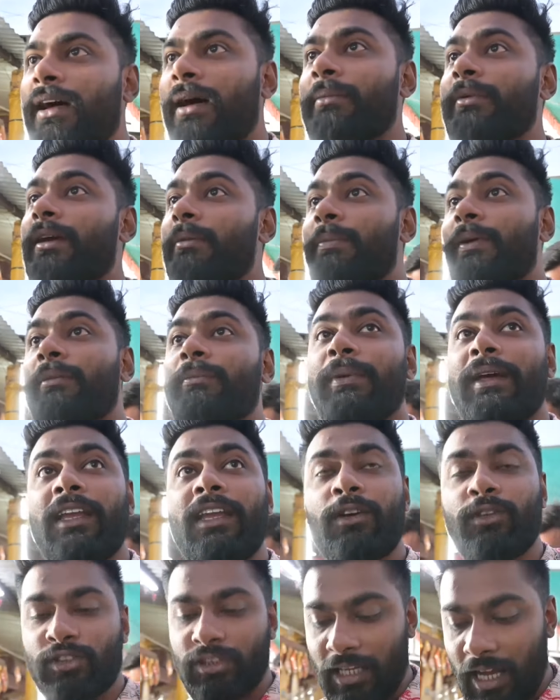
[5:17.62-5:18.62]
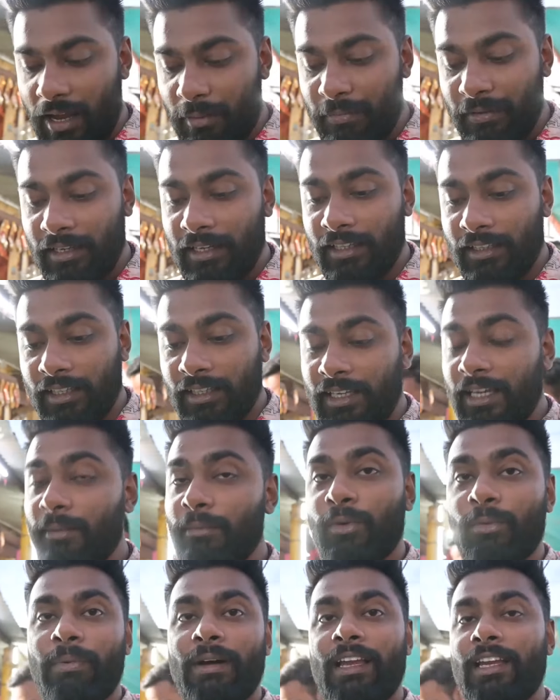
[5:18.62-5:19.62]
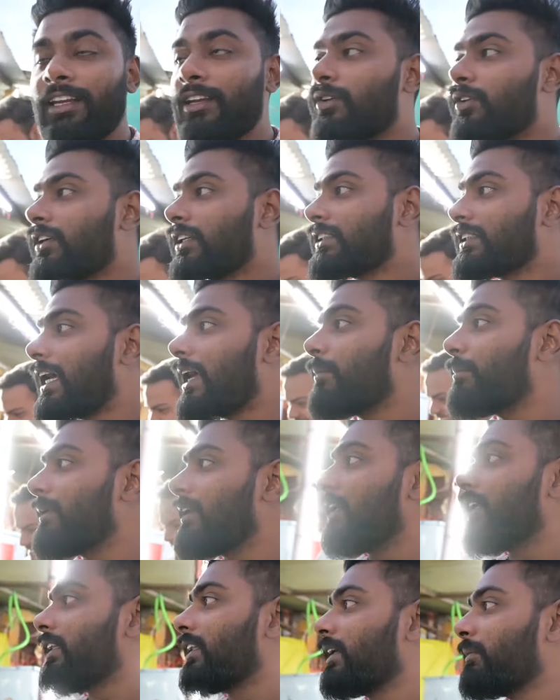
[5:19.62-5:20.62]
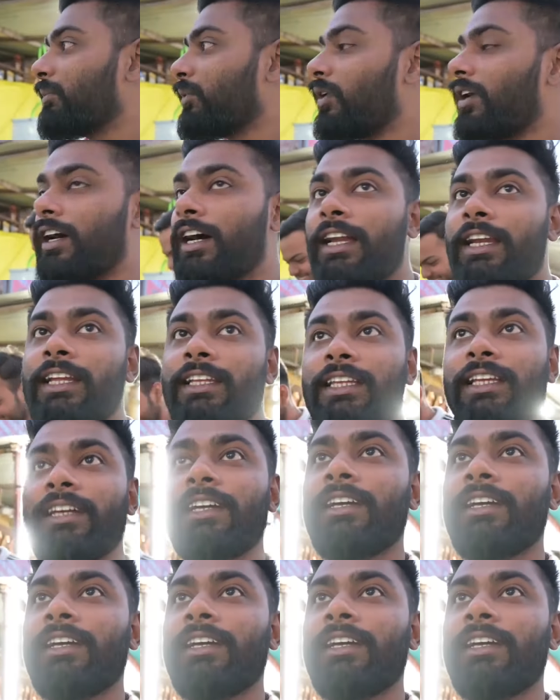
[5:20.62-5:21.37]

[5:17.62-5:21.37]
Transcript: अभी अपन पहले कुछ खा पी लेते हैं क्या भोपाली लोग हैं चाय पी लेते हैं पोहा खा लेते